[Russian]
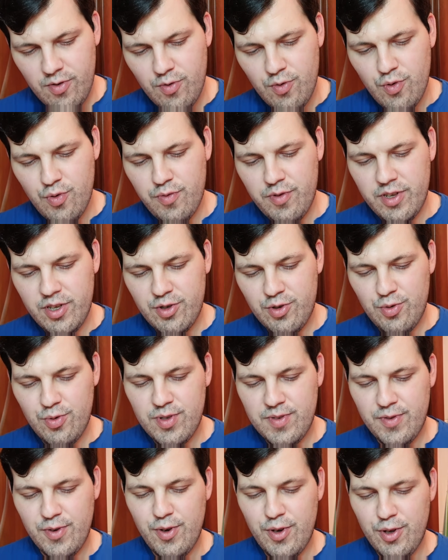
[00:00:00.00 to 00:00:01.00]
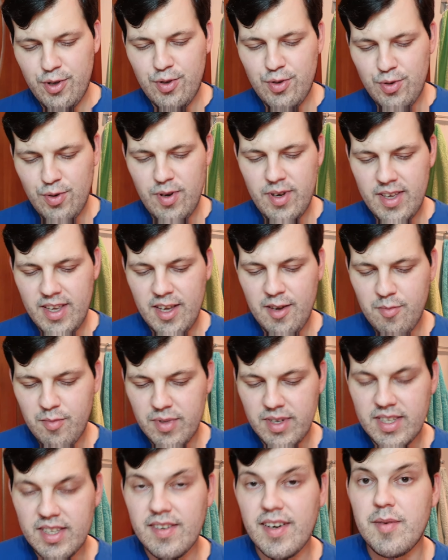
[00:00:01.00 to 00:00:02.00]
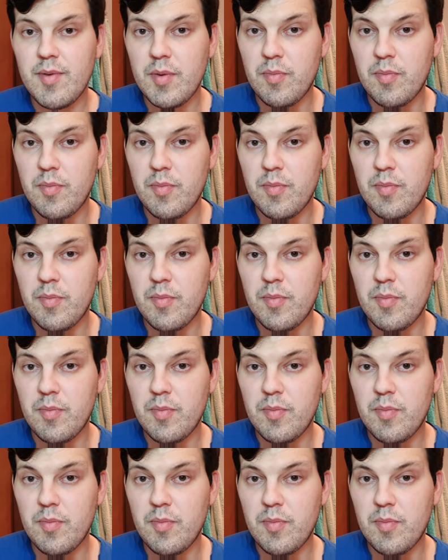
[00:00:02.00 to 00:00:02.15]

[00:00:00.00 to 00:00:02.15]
увлажню свое лицо и мы с вами